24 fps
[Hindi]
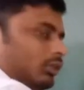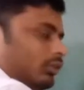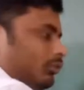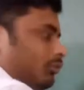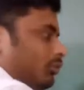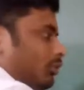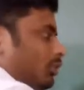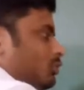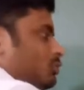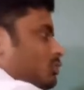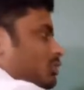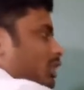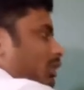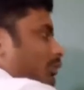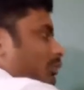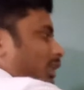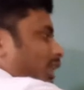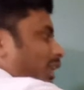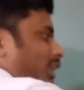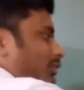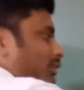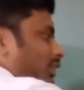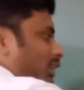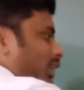फिर उसके
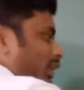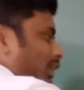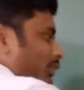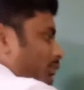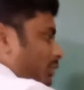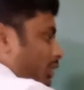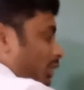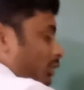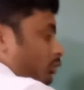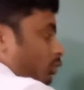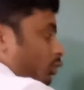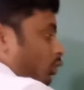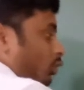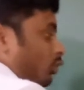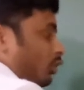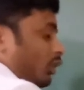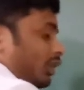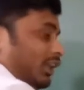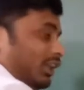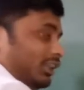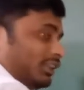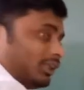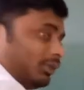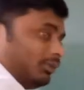बाद वाला अब ये दो हो
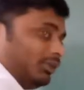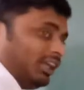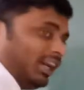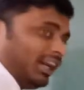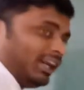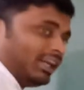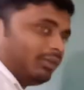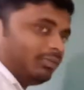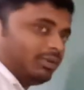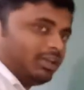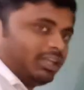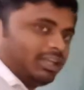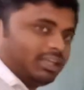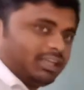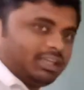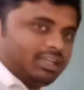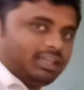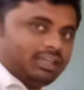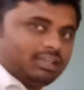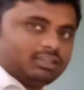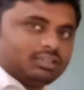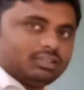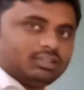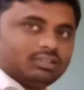गया तभी आगे बढ़ेंगे
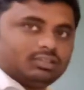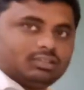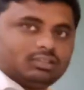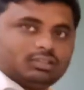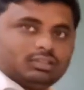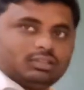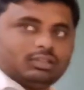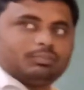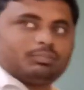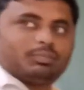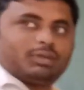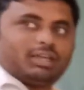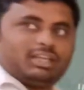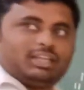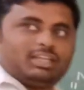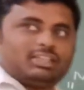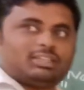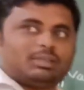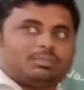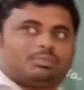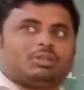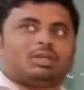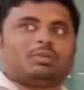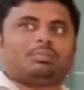ना पहले
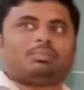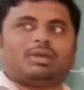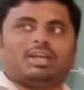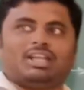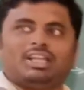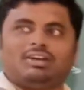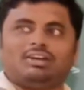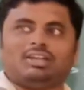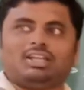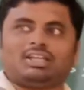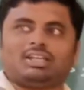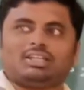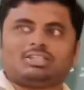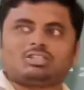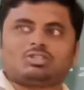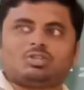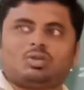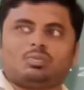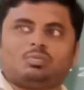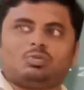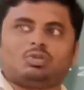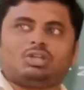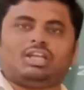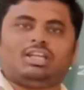जब तक पहला वाले कक्ष
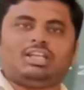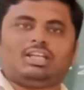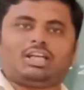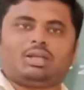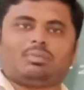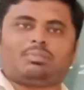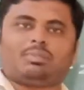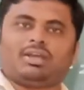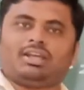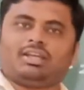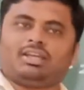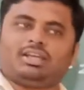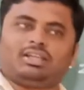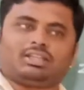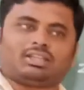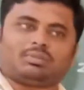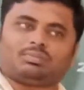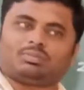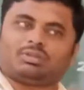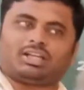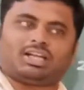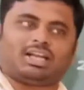को पूरा नहीं कर पाएंगे तब तक